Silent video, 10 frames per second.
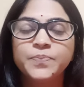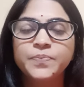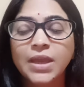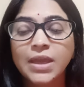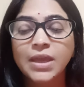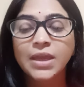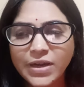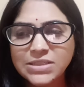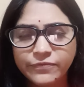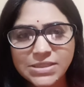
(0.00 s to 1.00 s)
फ्रेंड्स
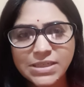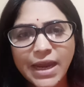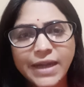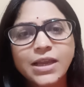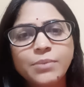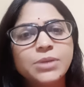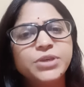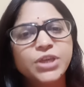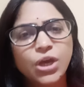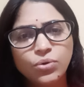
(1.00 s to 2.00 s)
फर्स्ट ऐड का मतलब
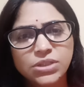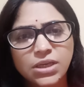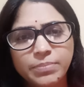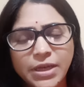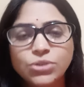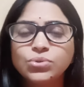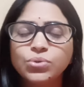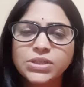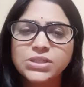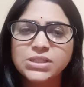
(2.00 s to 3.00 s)
क्या होता है पहले तो
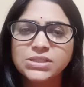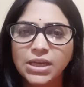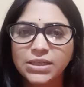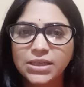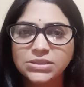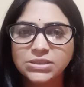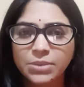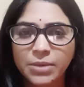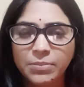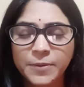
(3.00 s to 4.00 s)
थोड़ा सा जानकारी इसके
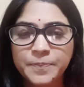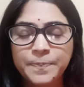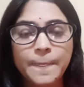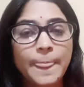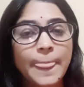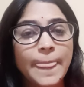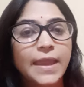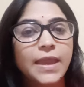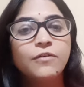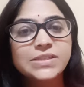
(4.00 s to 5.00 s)
बारे में
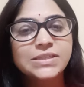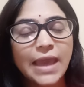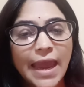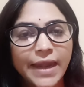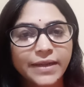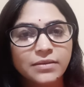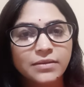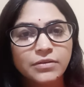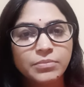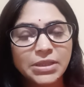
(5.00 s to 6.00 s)
फर्स्ट ऐड
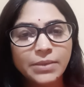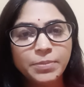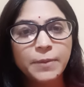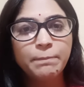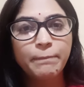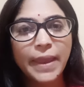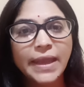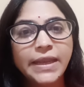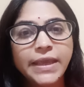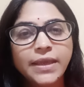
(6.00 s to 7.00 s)
मतलब कि
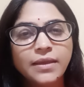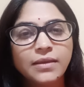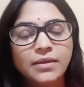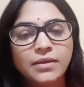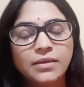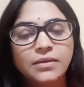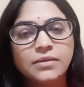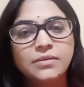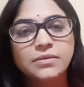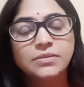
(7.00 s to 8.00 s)
पहली
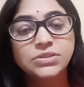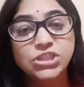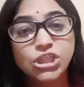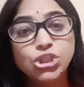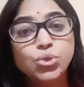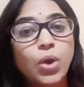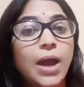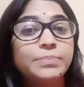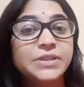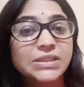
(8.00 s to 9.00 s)
चीज़ जो
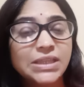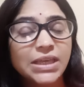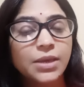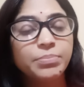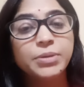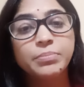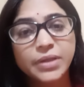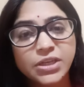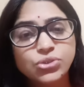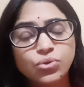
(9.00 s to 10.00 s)
आप देते हैं अपने
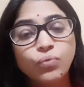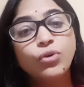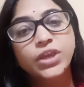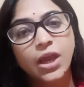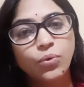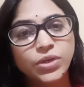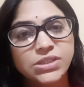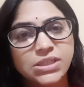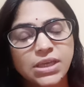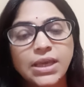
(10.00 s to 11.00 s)
मरीज को वो क्या होनी
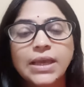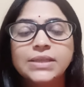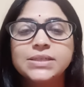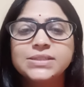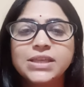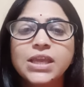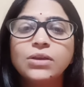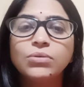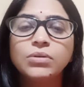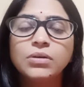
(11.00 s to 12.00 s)
चाहिए जैसे कि
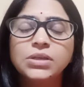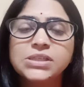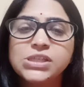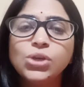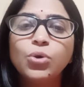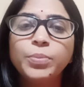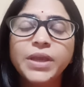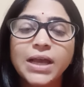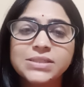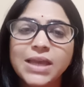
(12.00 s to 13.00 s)
आ, किसी को भी
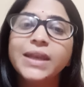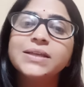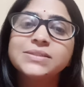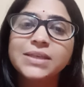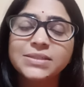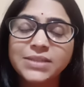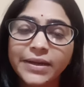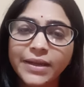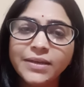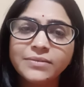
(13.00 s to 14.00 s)
अचानक से
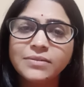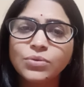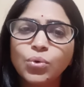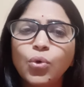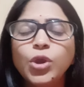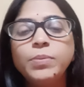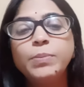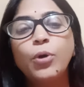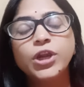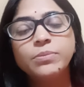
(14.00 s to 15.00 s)
सडन कोई भी
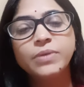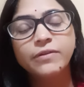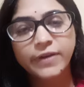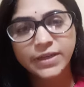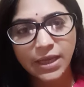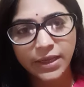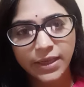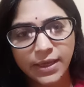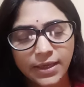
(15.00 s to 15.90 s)
बॉडी में इफेक्ट आ गया